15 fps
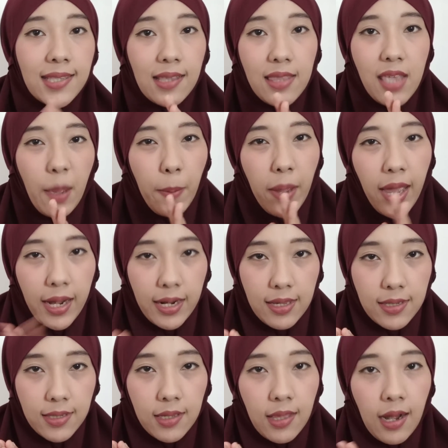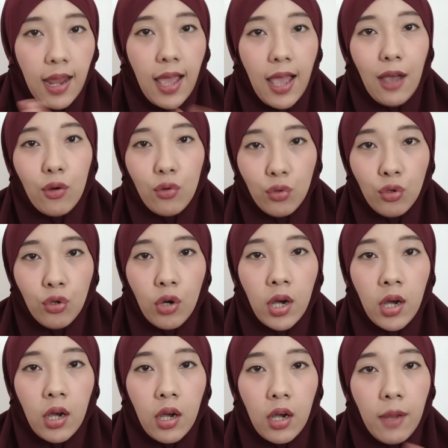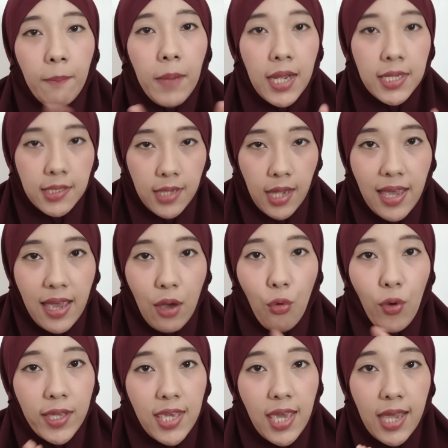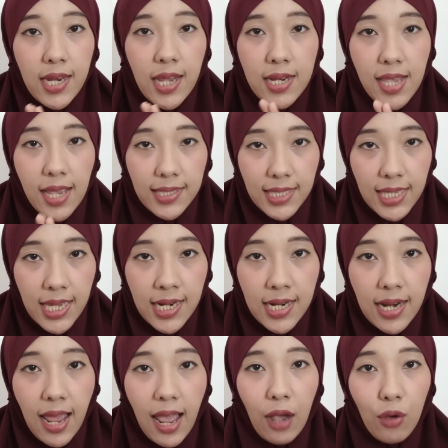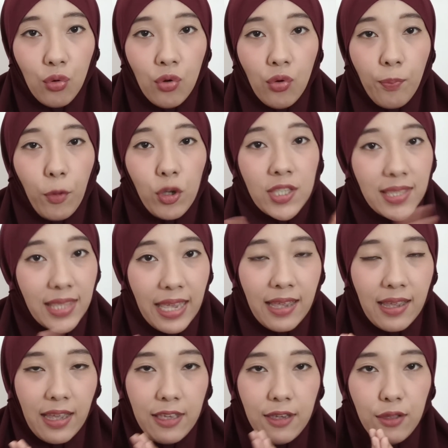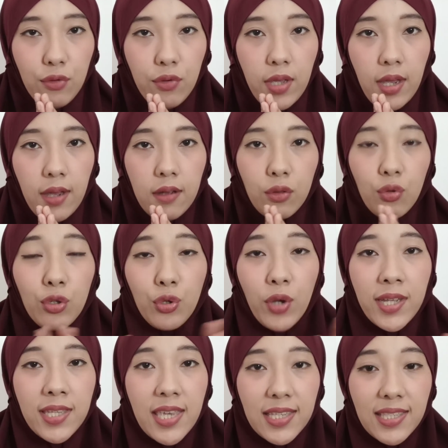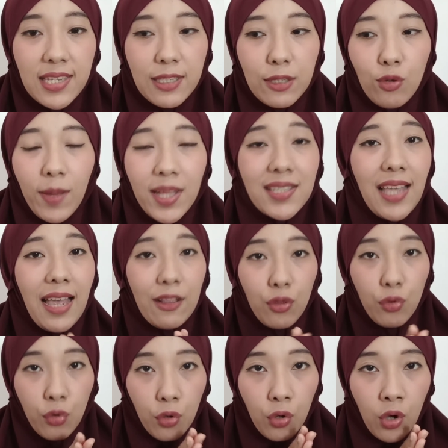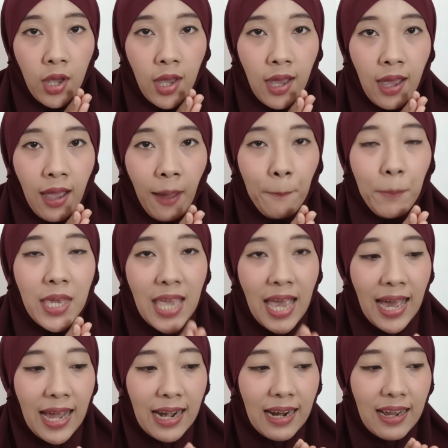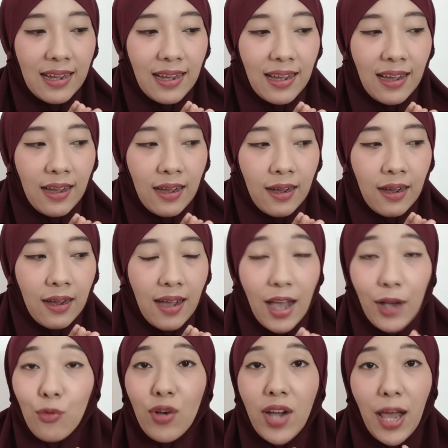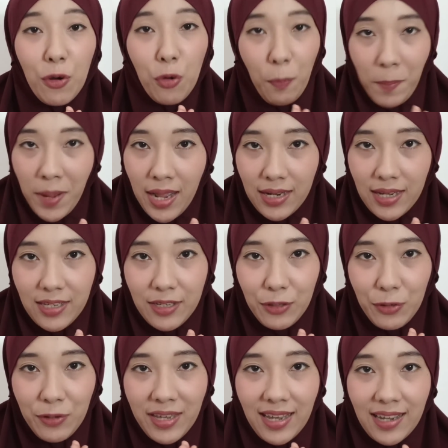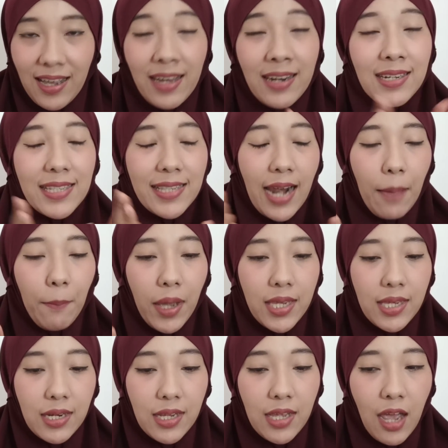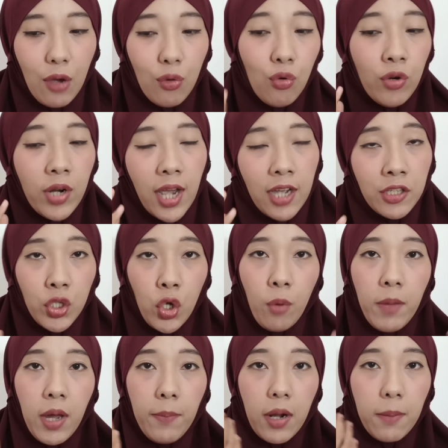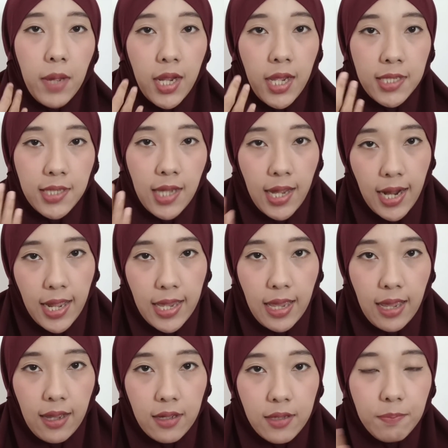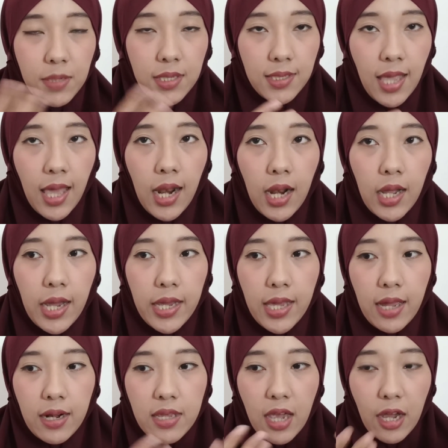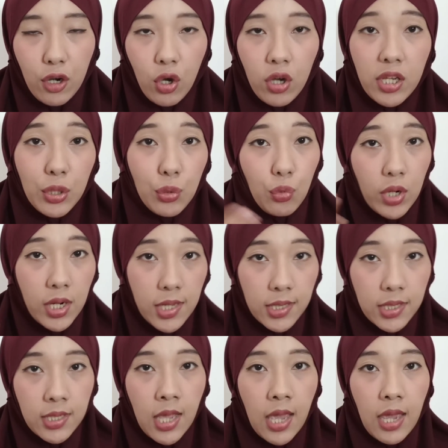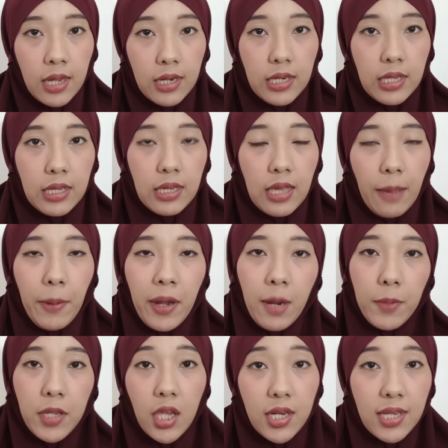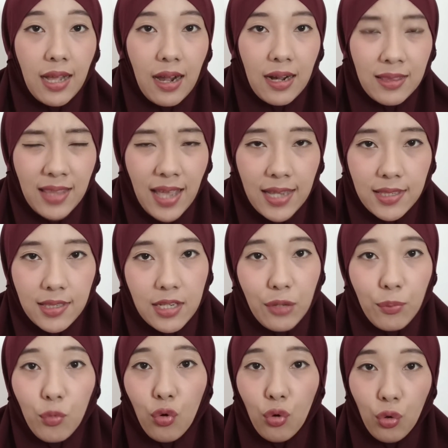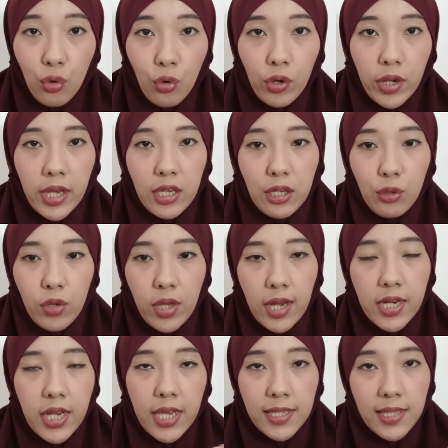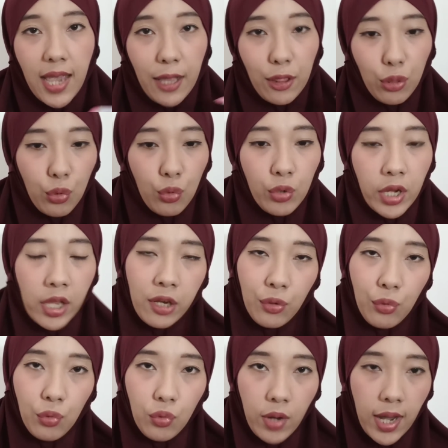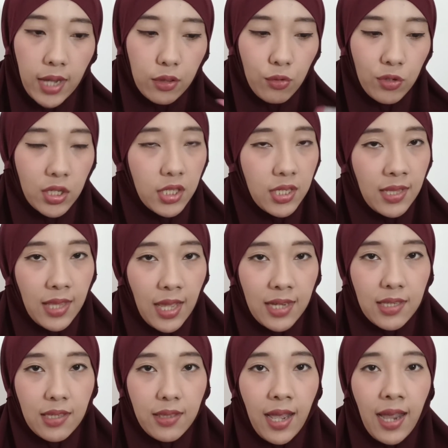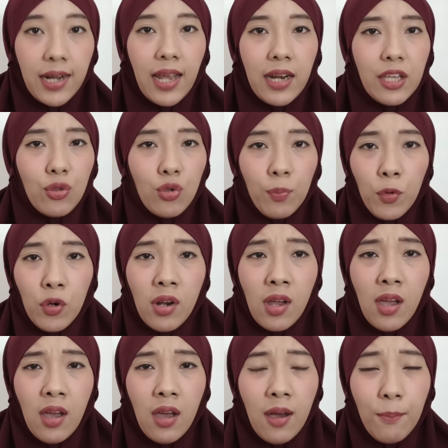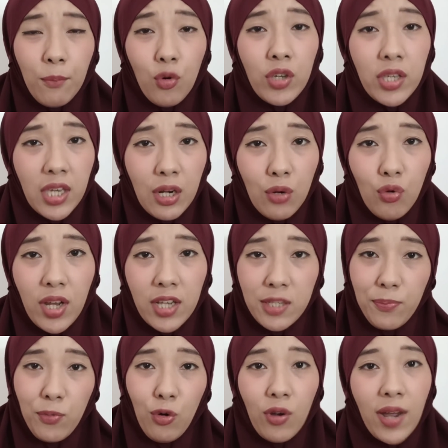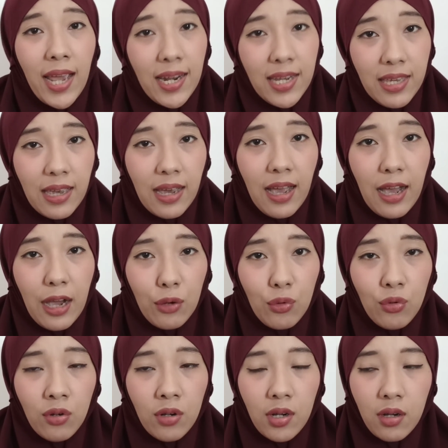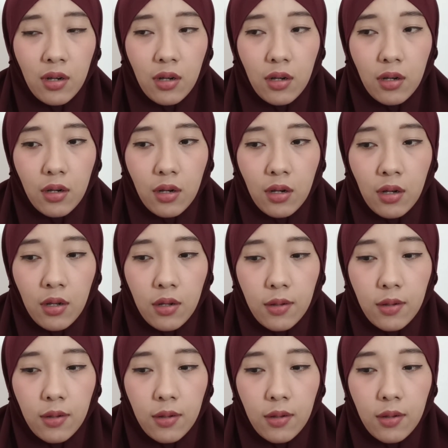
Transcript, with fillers: setiap hari setelah aku e, ngebaca Wakiah dan Yasin Aku posting kayak gitu ya Tujuannya sih cuma satu Biar uh, aku nggak lupa kayak gitu ya kan selama ini aku udah coba berbagai cara ya misal kayak riadoh ditulis di apa namanya di kertas di buku kayak gitu ya day 1 day 2 terus dicentang-centang dan itu pun mungkin udah 10 kali ya aku uh,